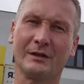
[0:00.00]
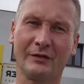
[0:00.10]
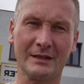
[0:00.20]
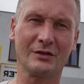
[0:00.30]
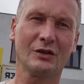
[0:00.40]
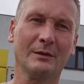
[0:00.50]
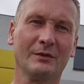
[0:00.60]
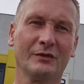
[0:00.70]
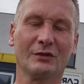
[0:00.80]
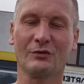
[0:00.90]
więc doszedłem
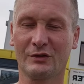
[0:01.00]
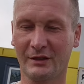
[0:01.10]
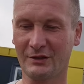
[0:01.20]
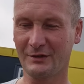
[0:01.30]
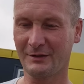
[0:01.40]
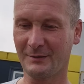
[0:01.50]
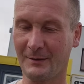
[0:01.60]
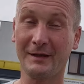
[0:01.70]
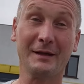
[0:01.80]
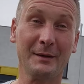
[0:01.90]
do wniosku, że jeśli
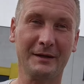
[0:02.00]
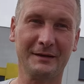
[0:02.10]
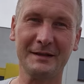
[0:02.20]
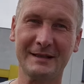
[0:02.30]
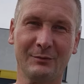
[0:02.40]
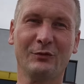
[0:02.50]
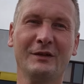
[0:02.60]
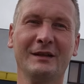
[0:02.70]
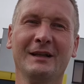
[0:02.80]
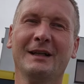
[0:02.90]
nic nie
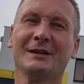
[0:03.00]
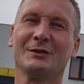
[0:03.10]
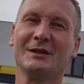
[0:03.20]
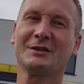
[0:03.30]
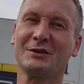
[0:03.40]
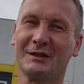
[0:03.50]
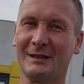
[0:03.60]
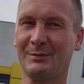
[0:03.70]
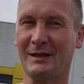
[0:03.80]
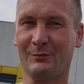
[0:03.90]
mówi, to znaczy, że
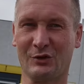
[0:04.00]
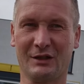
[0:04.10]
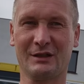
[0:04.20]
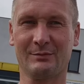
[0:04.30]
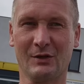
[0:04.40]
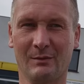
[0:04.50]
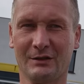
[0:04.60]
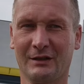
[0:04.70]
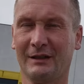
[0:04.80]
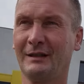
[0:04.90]
ten plan może jej się
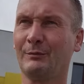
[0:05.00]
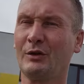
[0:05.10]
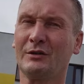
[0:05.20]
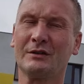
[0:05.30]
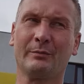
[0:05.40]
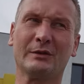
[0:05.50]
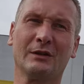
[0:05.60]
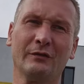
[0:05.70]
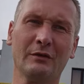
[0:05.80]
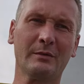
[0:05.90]
spodobać. I moi drodzy,
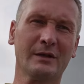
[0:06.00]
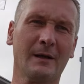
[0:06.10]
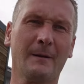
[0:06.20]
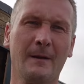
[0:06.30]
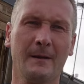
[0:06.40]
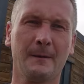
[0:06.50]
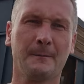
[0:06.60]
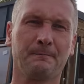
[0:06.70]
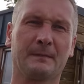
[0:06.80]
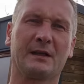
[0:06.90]
postanowiłem, że
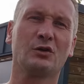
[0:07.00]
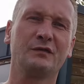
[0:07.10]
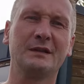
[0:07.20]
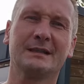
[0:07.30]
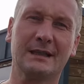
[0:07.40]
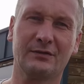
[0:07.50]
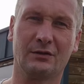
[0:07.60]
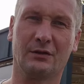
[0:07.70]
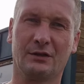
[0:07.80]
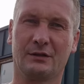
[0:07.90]
rozwinę
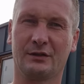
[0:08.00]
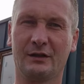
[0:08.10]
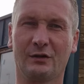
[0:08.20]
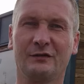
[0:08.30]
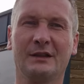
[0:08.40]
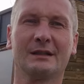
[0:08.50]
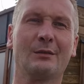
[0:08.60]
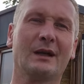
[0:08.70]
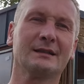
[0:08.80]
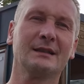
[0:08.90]
self-storage, czyli rozwinę te
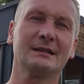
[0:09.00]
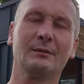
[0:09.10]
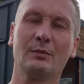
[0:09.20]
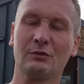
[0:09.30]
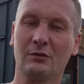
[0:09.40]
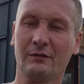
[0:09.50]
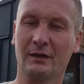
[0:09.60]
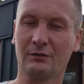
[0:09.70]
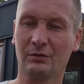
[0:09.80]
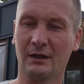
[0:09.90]
magazyny
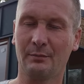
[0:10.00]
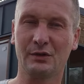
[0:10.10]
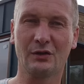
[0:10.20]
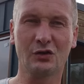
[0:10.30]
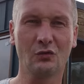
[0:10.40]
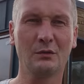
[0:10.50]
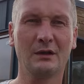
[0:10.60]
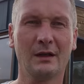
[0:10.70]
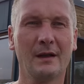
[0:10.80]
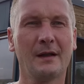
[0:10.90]
samoobsługowe, które przynoszą
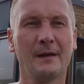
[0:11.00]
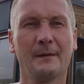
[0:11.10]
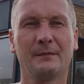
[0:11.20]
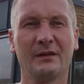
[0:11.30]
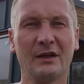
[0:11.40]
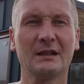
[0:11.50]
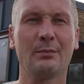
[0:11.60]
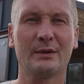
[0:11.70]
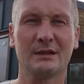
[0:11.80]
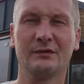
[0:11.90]
mi niewielki
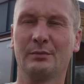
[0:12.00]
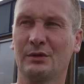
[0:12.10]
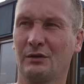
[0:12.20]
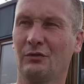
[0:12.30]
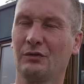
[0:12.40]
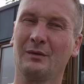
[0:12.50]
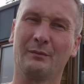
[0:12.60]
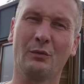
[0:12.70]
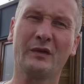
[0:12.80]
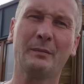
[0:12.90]
pasywny przychód.
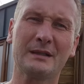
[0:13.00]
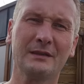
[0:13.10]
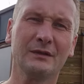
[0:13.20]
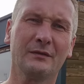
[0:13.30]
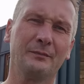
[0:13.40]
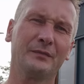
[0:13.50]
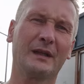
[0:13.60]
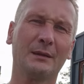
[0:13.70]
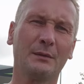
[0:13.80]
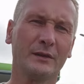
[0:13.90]
Mówię pasywny
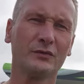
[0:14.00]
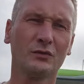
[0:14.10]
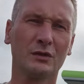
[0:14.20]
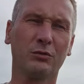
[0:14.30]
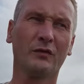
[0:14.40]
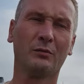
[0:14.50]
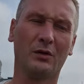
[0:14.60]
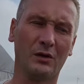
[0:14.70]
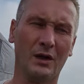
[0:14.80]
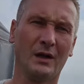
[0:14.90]
tak naprawdę w cudzysłowie, bo